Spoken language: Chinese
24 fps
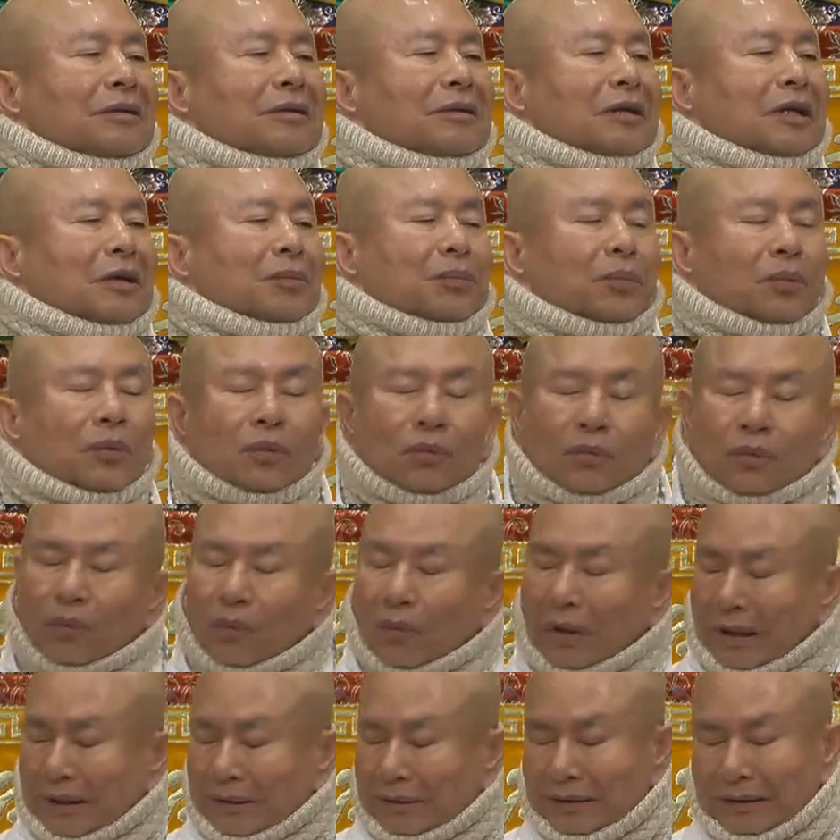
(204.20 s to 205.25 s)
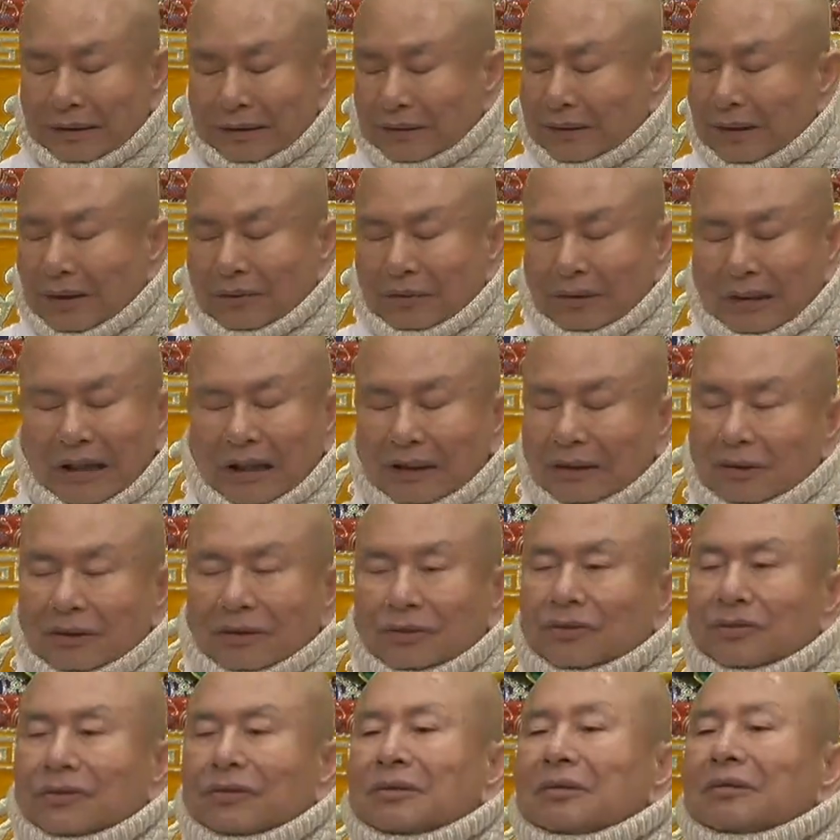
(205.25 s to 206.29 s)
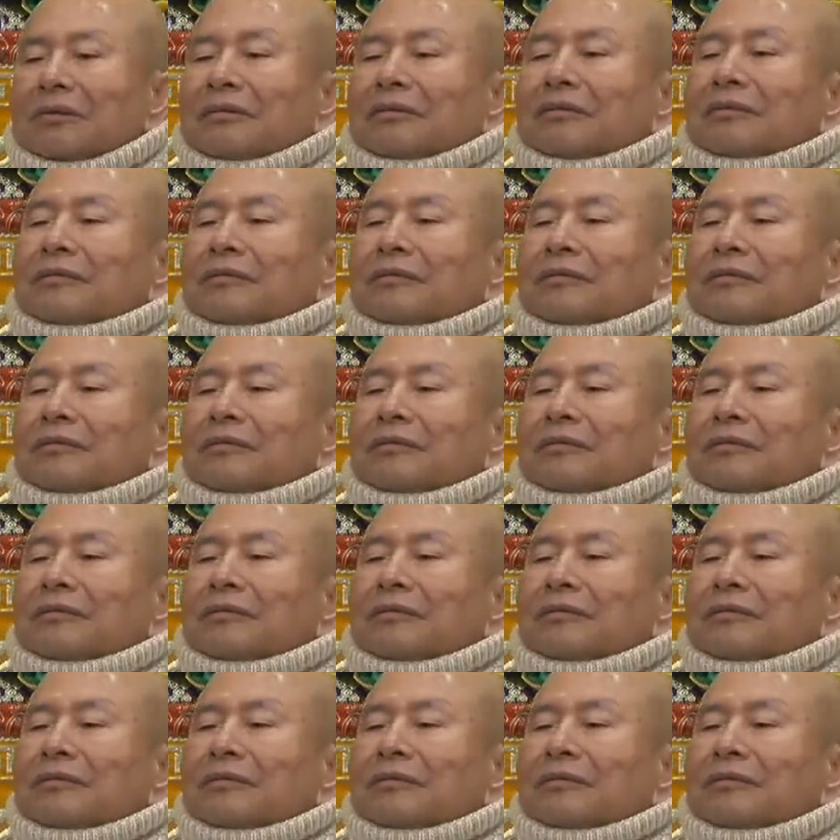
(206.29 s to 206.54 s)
你不管你到哪里去。